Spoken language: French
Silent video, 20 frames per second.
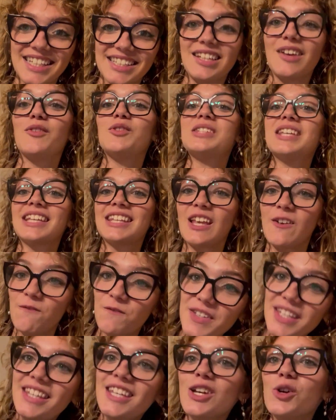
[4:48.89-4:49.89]
Ça veut dire des
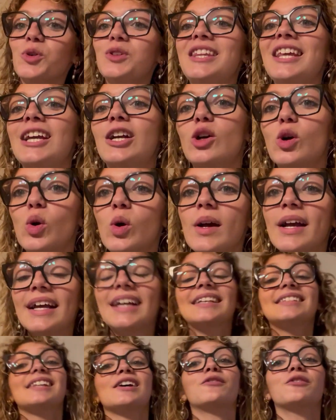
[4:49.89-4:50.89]
vidéos déco,
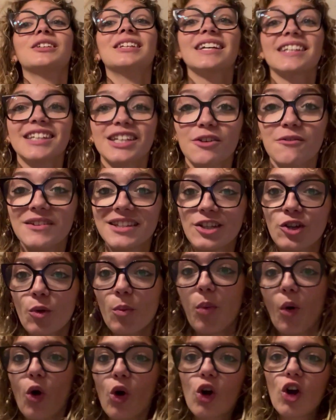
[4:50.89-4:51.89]
ça veut dire des vidéos
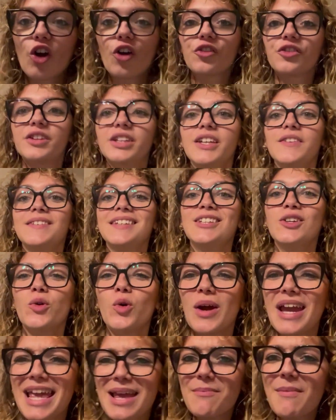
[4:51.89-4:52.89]
brocantes, des
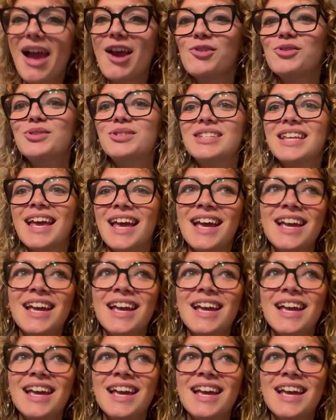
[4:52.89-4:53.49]
vidéos Emmaüs,